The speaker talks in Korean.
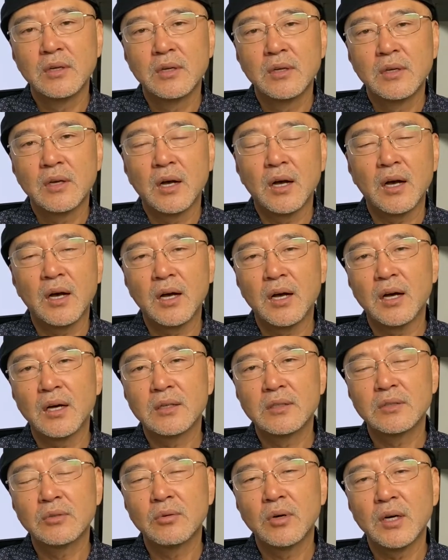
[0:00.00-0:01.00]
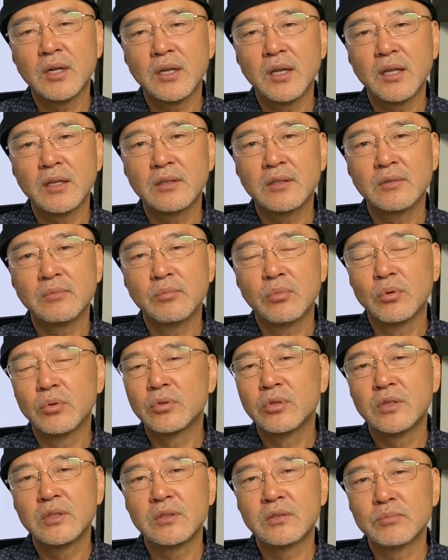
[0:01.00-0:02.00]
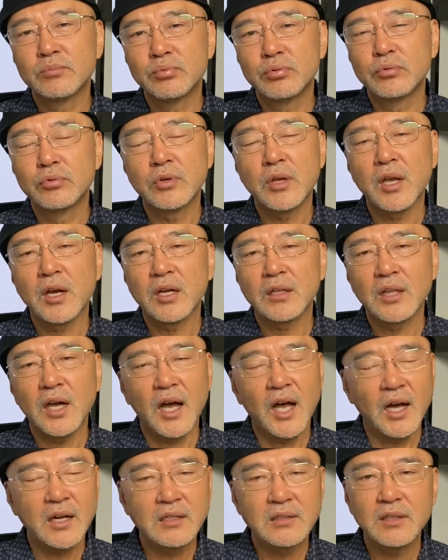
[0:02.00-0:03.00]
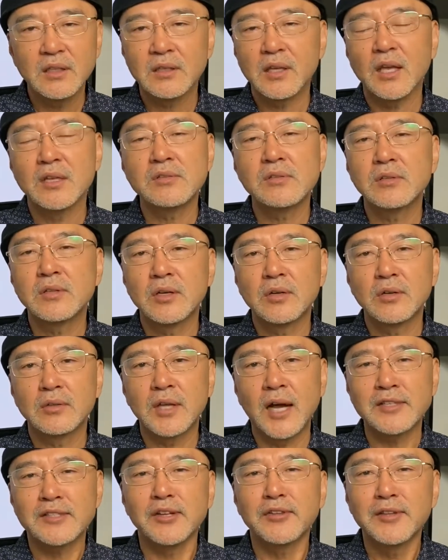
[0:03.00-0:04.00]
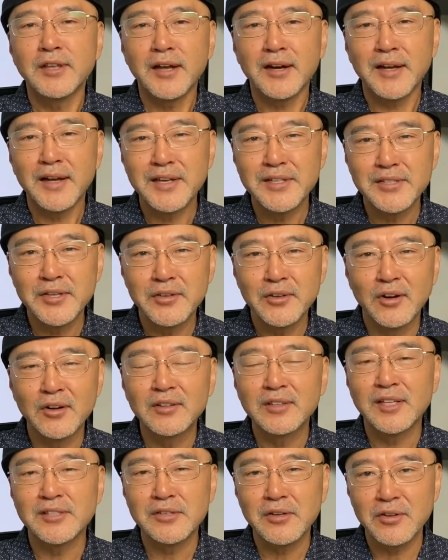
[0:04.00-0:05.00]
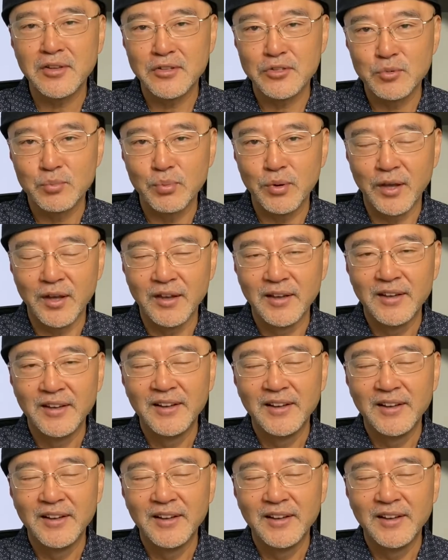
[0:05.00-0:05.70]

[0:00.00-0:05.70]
아 그동안에 했던 모든 부흥회가 다 캔슬됐고 다섯 나라에서 열다섯 개 집회,